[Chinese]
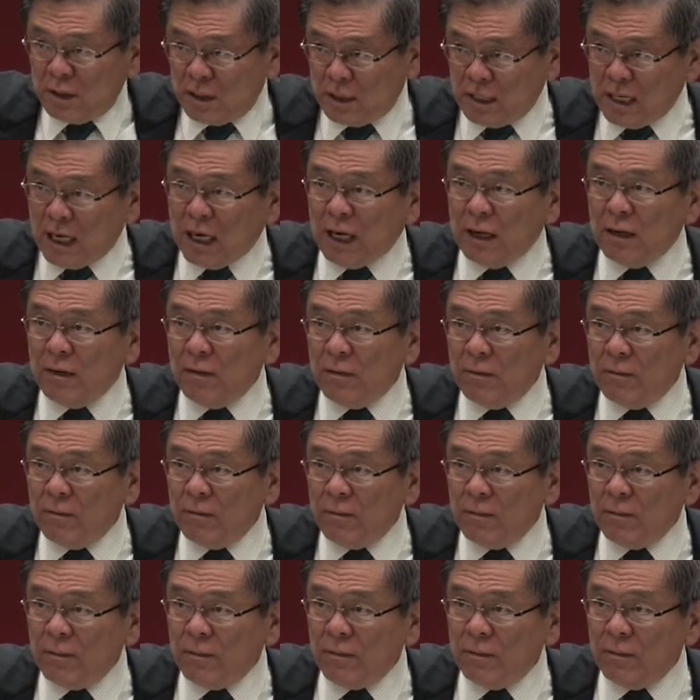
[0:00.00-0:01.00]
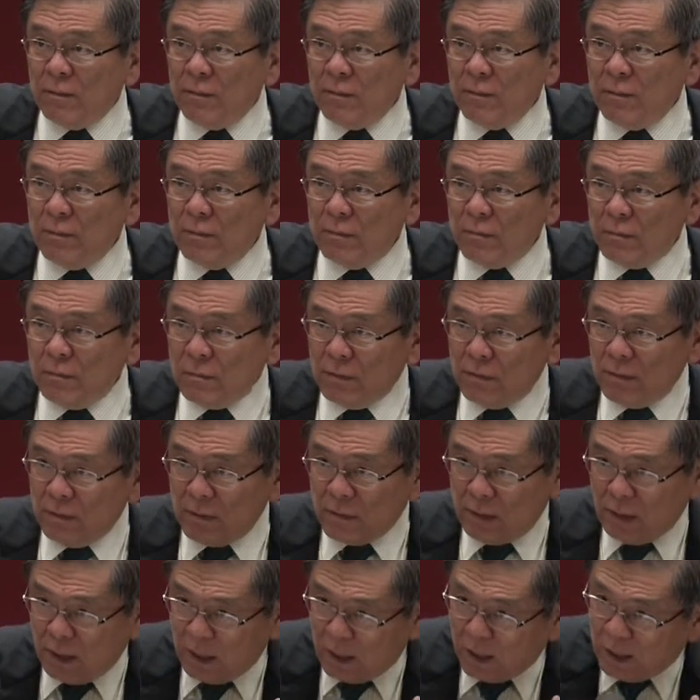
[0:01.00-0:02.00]
下
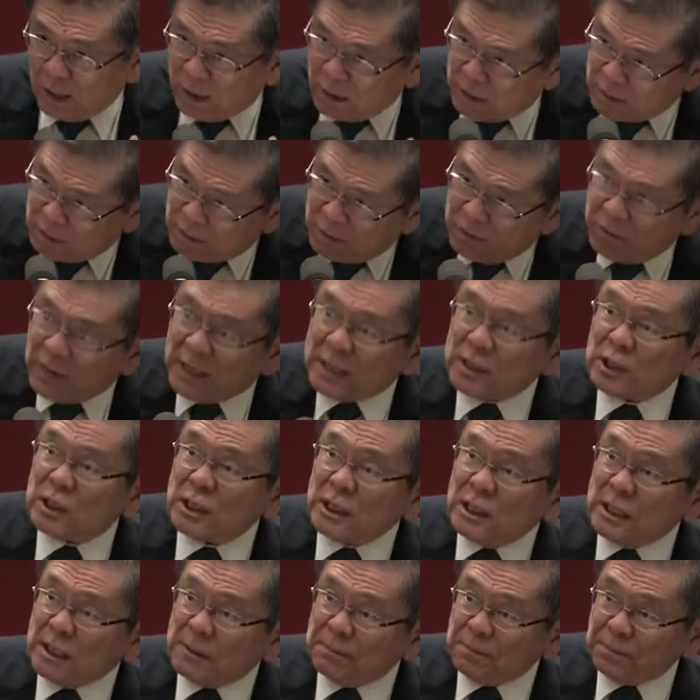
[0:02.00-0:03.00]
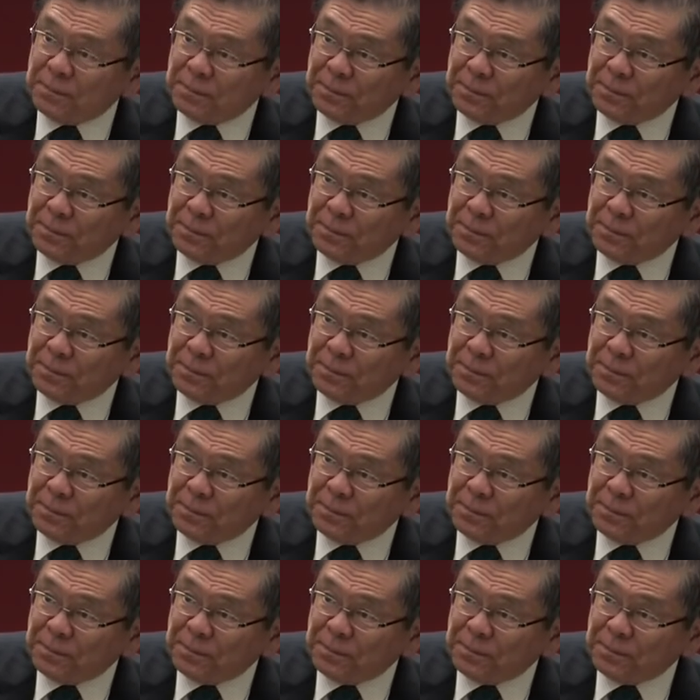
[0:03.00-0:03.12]
啊发生的。